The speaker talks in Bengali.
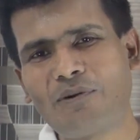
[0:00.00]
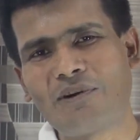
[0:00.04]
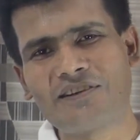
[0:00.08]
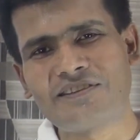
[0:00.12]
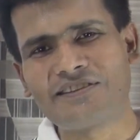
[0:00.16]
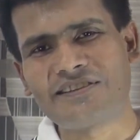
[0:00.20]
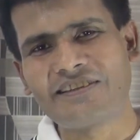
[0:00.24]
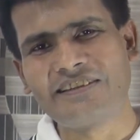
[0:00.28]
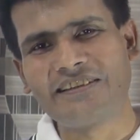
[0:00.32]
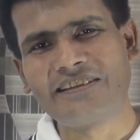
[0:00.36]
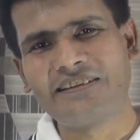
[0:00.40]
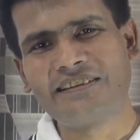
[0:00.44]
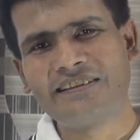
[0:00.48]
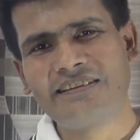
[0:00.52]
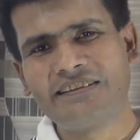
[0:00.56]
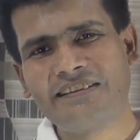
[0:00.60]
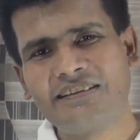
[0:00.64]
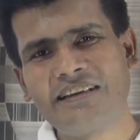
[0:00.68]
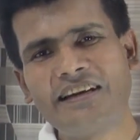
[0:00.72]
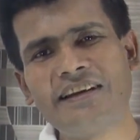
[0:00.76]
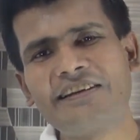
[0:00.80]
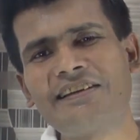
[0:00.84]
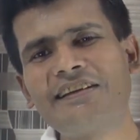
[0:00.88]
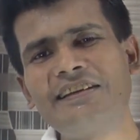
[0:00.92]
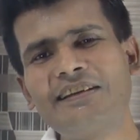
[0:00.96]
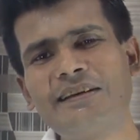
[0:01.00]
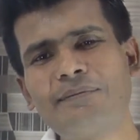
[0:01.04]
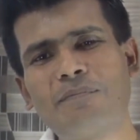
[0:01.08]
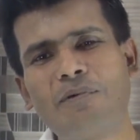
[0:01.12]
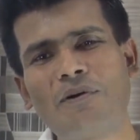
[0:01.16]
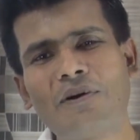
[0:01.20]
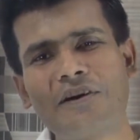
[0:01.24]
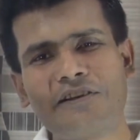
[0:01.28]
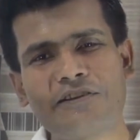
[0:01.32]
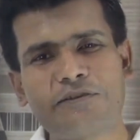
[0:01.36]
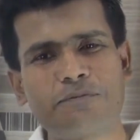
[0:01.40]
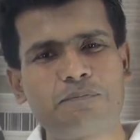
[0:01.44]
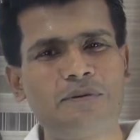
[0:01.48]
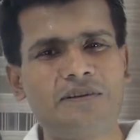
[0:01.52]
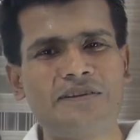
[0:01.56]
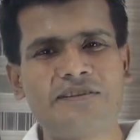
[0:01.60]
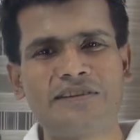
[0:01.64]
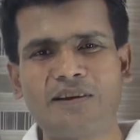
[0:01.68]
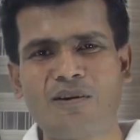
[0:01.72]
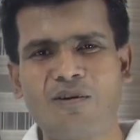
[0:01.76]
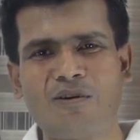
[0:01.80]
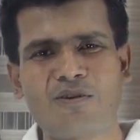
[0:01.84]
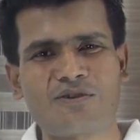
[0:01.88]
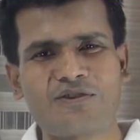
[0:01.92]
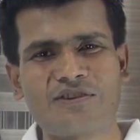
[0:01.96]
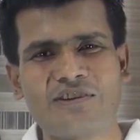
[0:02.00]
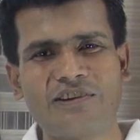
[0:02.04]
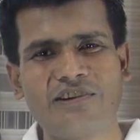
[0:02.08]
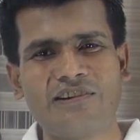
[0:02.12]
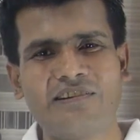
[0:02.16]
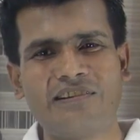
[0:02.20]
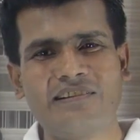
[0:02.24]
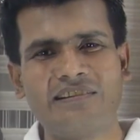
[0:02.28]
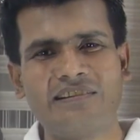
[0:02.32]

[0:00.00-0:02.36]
পলিসি এটি রিপোর্ট স্পিচের অংশ